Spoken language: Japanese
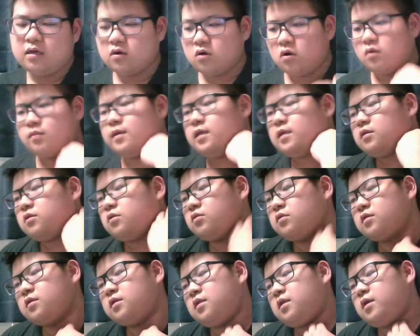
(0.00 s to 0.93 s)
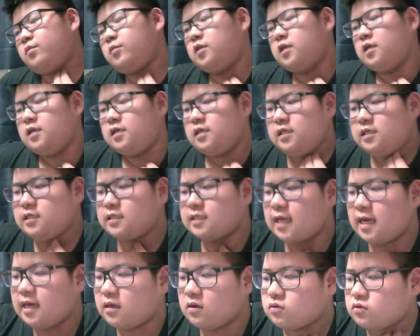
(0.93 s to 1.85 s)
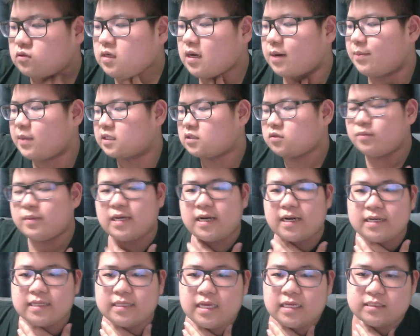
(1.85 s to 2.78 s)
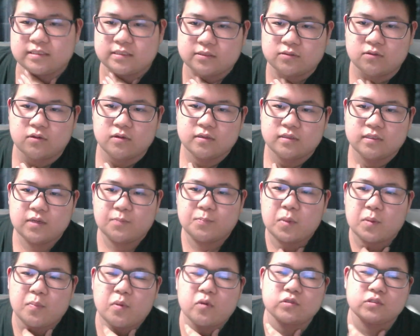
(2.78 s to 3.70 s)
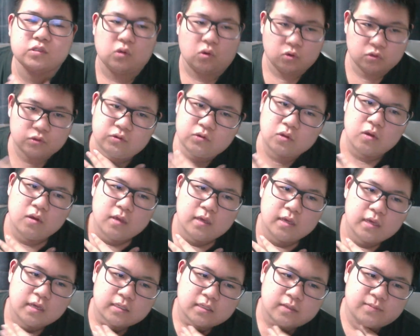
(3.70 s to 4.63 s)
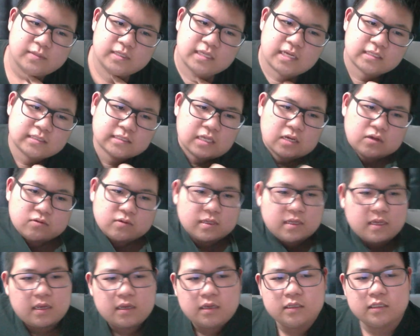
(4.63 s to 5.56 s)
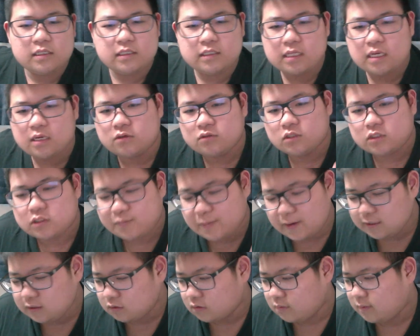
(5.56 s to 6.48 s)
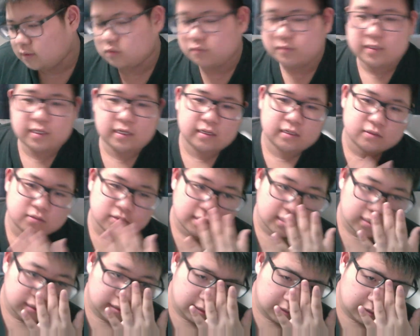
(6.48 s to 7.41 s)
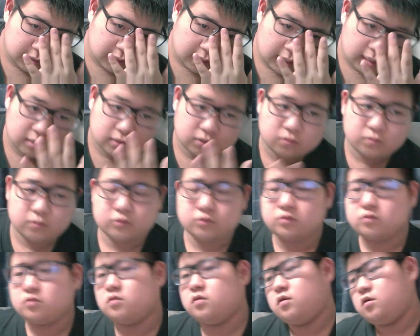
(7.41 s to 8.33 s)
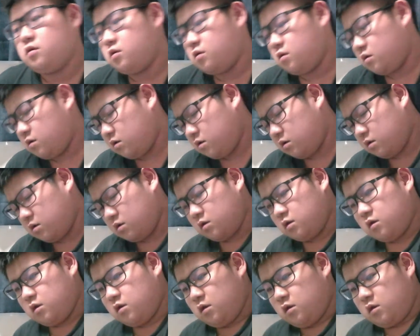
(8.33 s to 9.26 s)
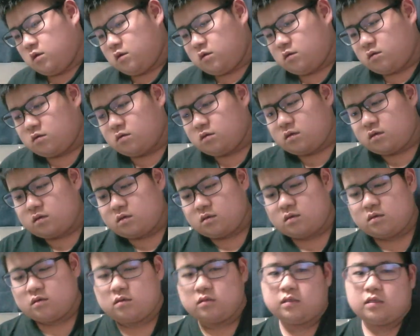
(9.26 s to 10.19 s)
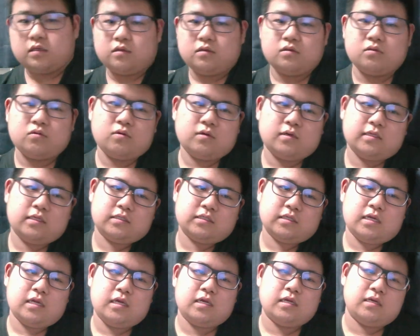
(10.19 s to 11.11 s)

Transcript: コメントってでもね、言いたいことがまとめられないんですよ。やっぱり僕って本当皆さんはね、言いたいことスパッとまとめられるからいいんだなって思うんですよ。っていう動画でしたね。